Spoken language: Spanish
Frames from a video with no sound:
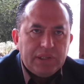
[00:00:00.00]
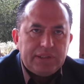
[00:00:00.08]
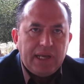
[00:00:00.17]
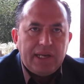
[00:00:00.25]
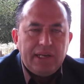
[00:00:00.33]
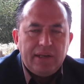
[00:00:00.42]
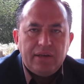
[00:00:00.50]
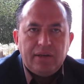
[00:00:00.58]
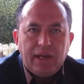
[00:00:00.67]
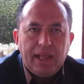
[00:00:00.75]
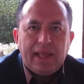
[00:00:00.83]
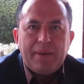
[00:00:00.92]
se han
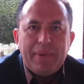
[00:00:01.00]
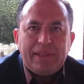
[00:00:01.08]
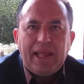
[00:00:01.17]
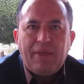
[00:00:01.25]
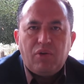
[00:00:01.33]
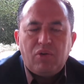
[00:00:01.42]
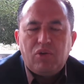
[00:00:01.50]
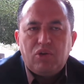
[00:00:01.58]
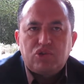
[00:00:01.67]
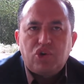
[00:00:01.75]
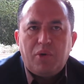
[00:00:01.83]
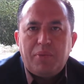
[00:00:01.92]
incrementado
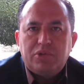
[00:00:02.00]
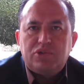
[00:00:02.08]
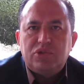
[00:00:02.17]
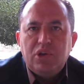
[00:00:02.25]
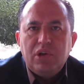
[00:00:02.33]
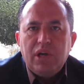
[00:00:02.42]
los robos